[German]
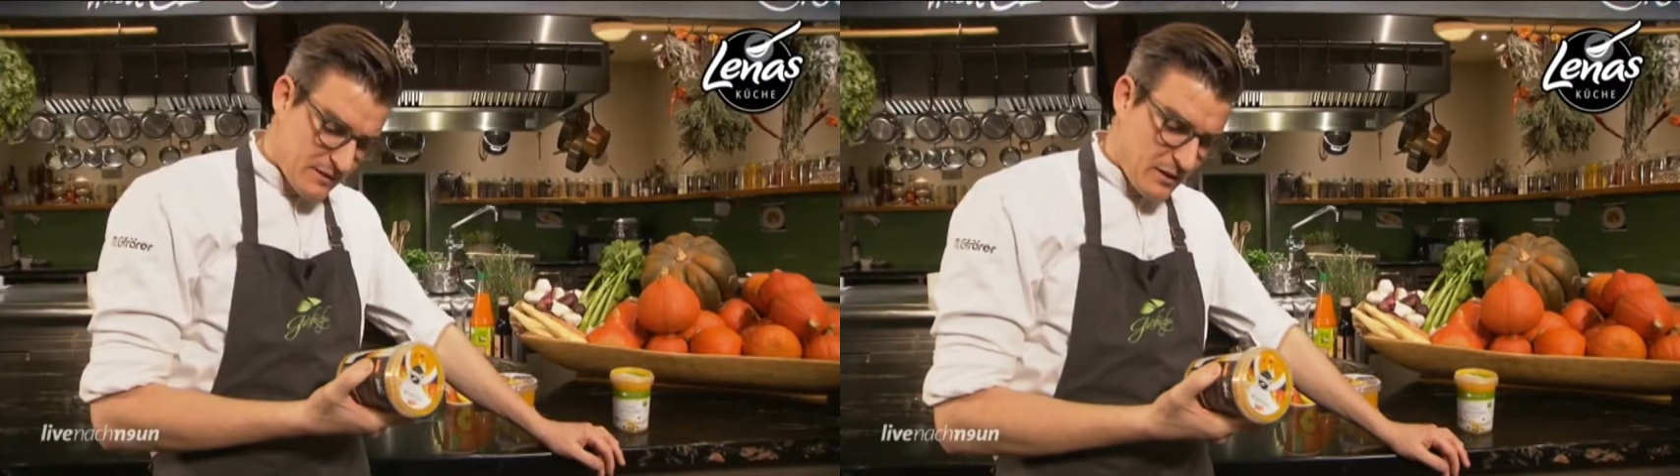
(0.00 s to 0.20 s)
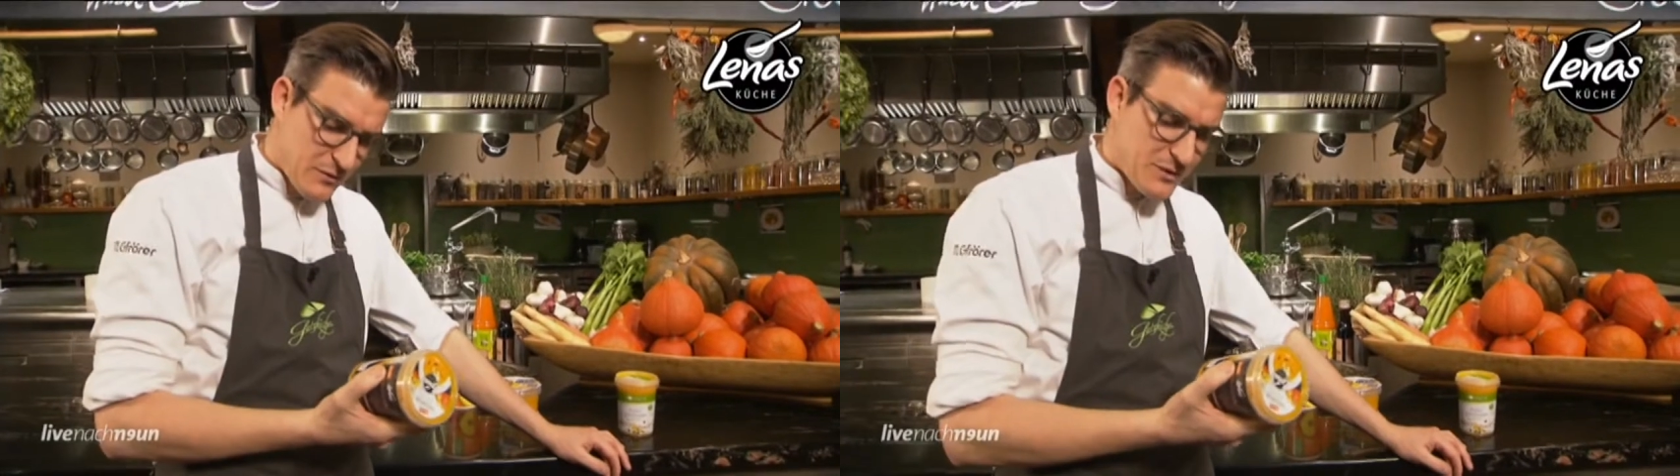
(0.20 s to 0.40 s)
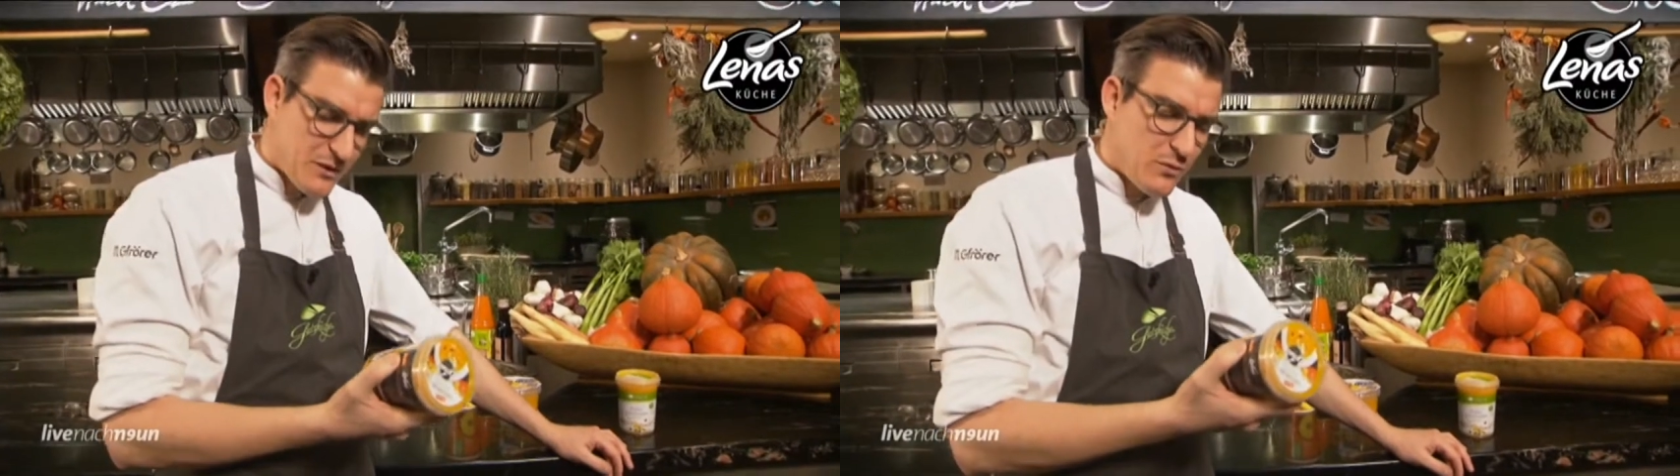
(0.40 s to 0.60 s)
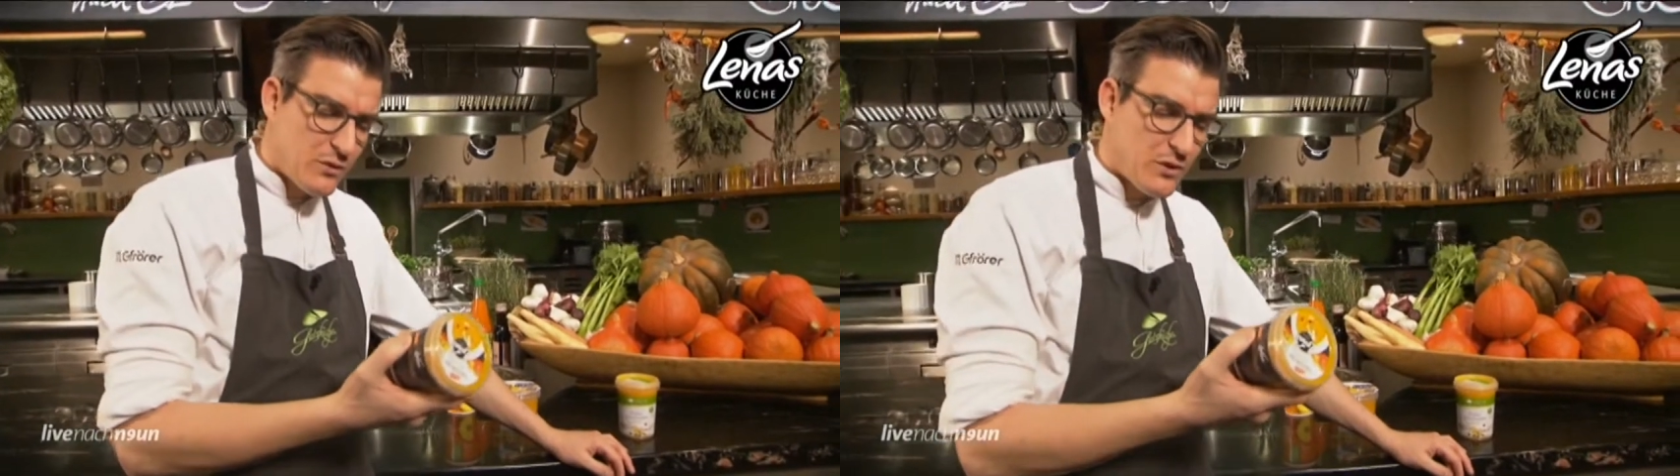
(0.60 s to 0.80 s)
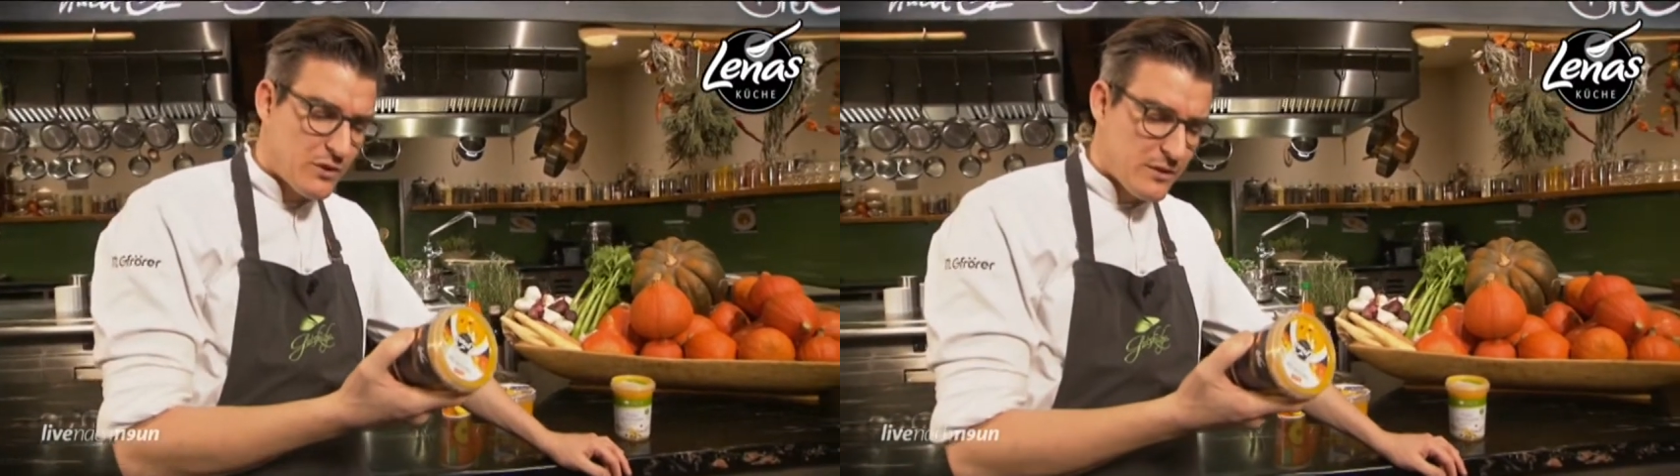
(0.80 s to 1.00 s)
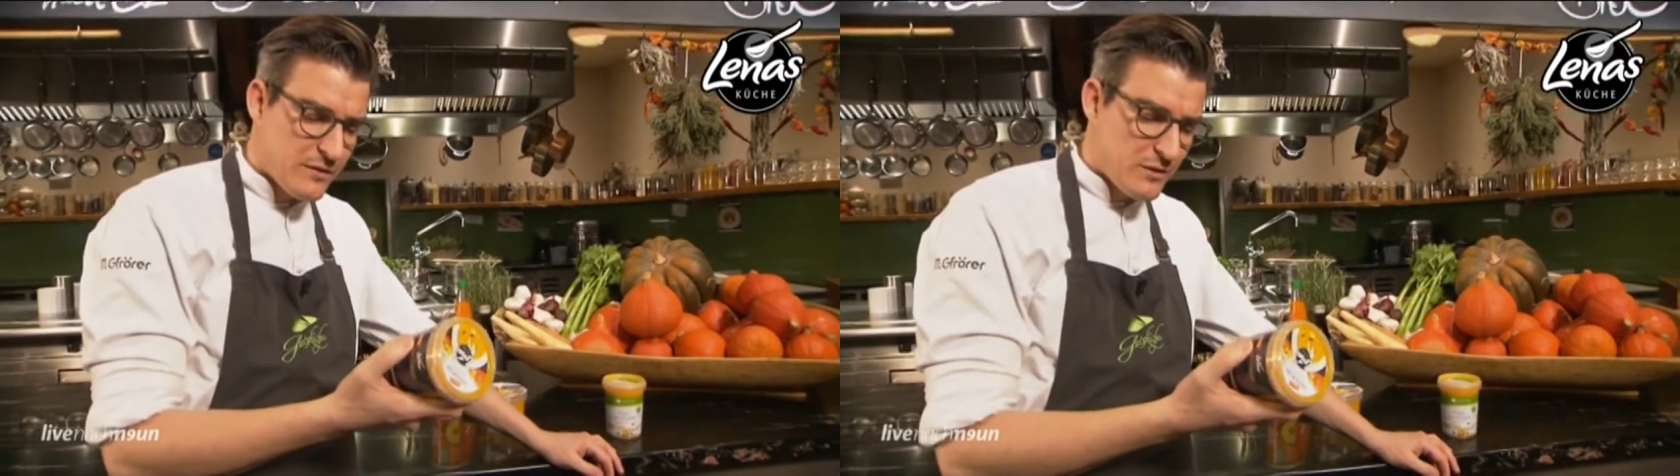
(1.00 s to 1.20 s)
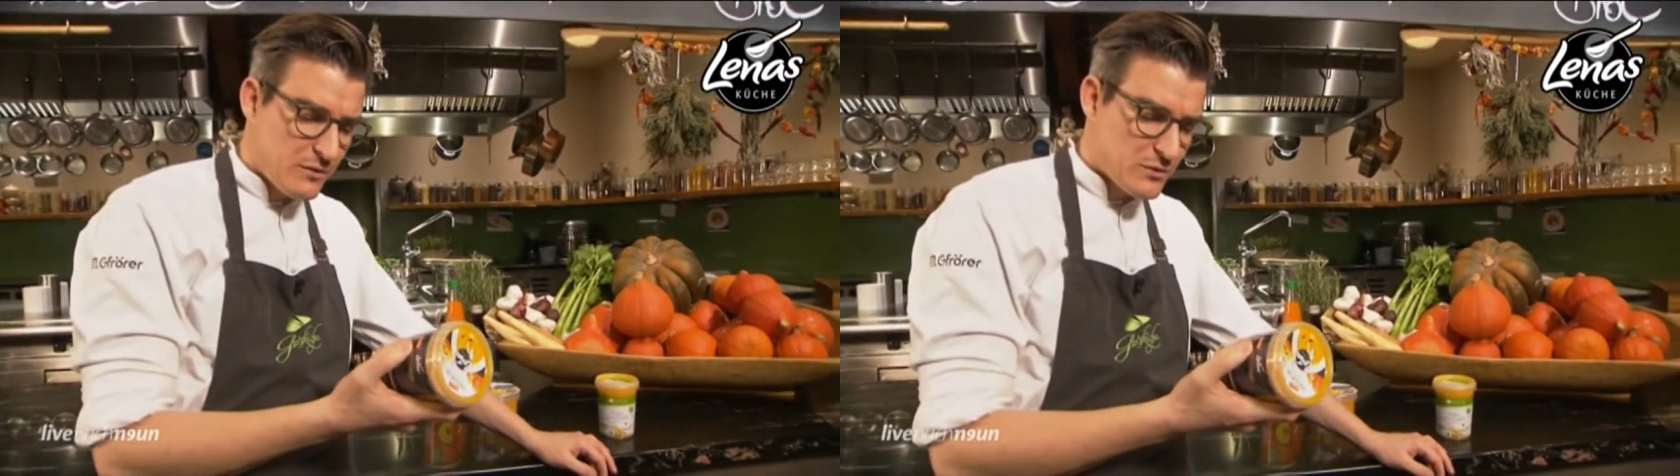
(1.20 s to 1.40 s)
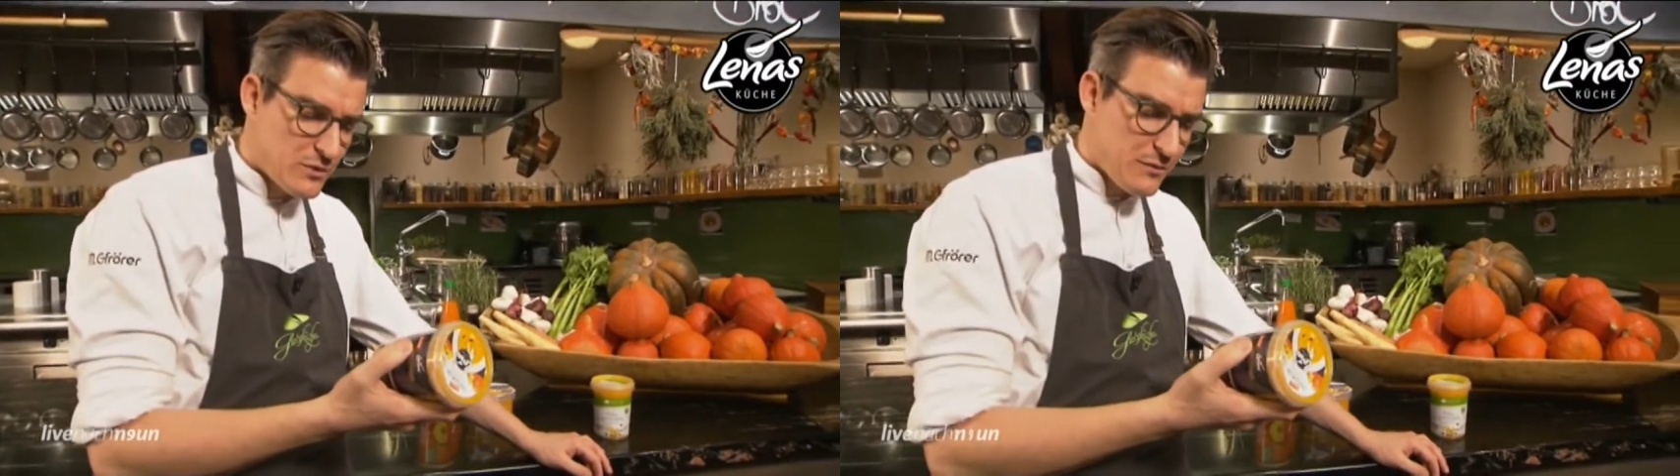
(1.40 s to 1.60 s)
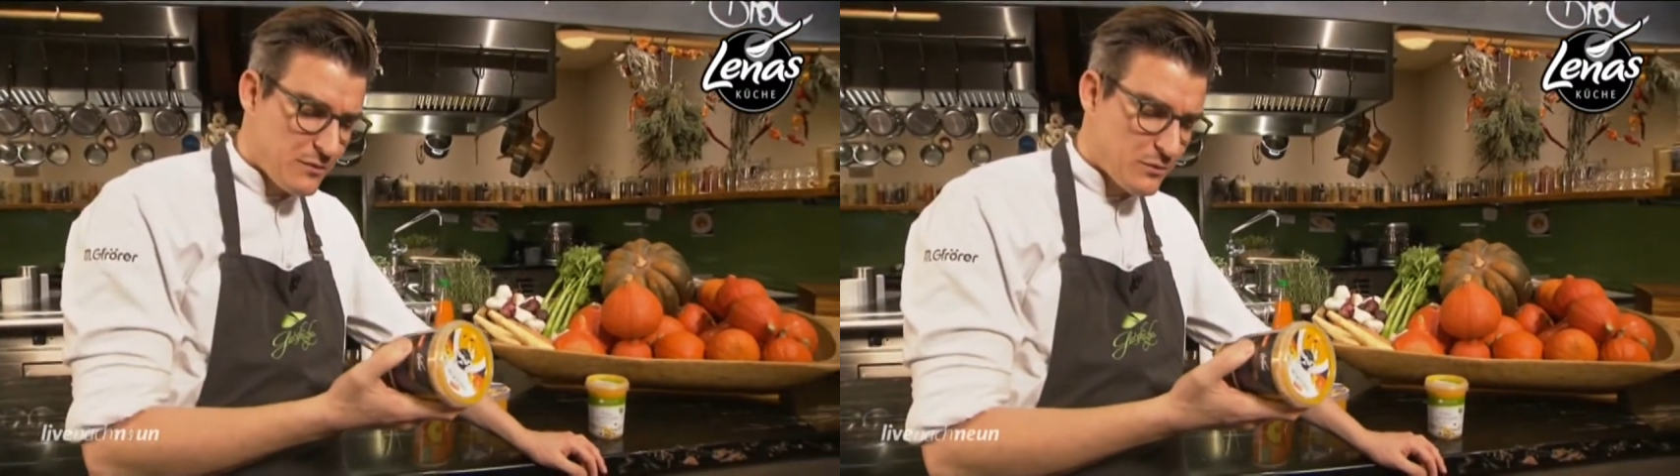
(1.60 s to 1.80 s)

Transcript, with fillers: hier drauf steht ohne Konservierungsstoffe